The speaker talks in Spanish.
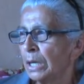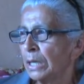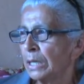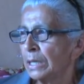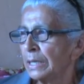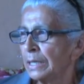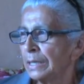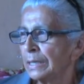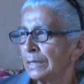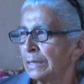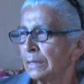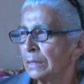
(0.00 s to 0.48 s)

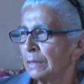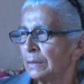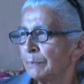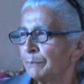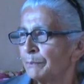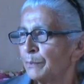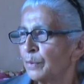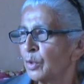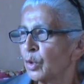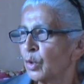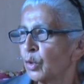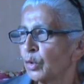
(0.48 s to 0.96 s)
eh,
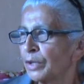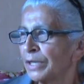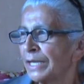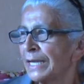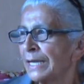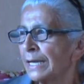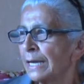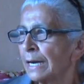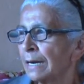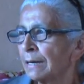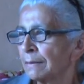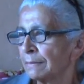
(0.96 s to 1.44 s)

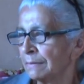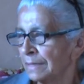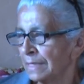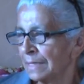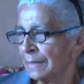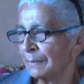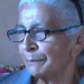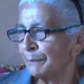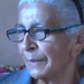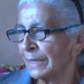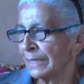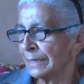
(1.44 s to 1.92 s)
Proder
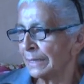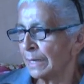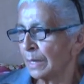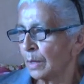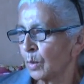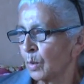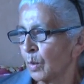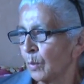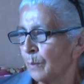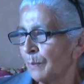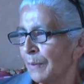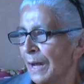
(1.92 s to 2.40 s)
y
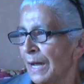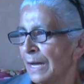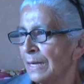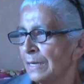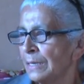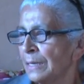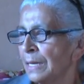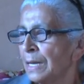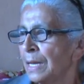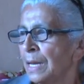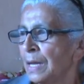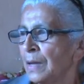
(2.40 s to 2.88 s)
PDA
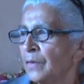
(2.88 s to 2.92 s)
Copán,